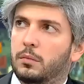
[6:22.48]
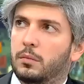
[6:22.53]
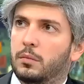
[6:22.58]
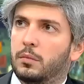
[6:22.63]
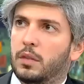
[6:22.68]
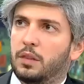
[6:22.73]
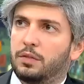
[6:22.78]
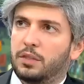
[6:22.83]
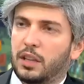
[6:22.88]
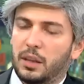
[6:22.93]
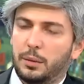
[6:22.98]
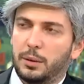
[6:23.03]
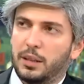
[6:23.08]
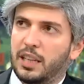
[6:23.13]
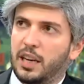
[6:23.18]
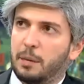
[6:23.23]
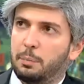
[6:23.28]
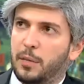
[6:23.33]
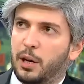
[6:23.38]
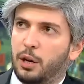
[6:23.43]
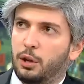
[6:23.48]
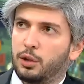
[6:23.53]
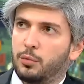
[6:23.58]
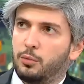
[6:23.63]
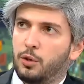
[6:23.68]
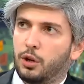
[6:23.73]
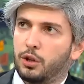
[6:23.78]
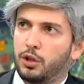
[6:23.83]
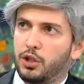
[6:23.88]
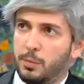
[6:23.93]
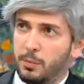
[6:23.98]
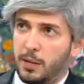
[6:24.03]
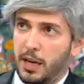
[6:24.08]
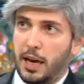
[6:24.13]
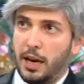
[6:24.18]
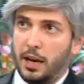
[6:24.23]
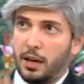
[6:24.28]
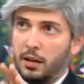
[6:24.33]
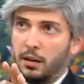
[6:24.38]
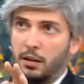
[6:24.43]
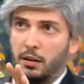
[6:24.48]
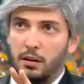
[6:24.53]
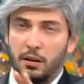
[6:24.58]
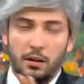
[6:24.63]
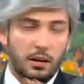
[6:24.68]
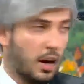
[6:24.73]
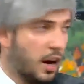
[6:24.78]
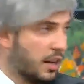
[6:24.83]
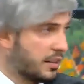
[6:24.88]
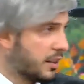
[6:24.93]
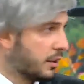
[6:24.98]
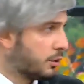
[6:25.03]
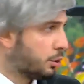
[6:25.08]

Laf kalabalığı yapmaya lüzum yok. Şimdi asıl